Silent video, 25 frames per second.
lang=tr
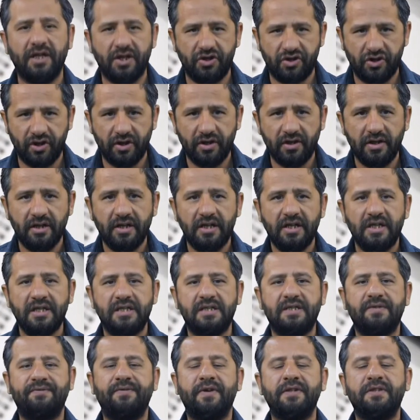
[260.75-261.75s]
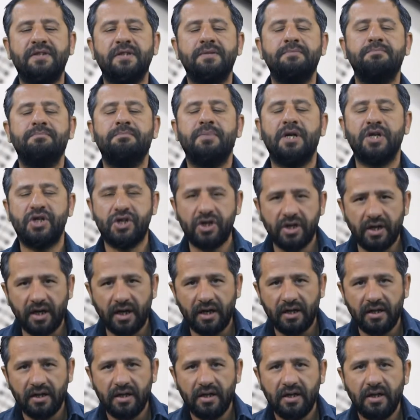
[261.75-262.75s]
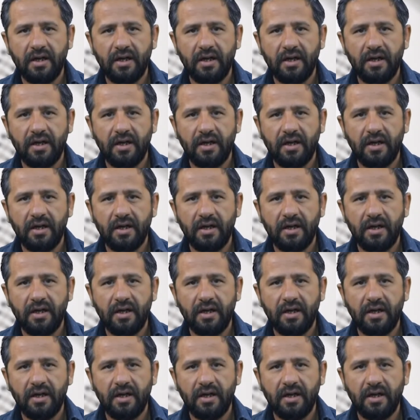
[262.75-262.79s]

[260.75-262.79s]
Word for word: için sıfatın başına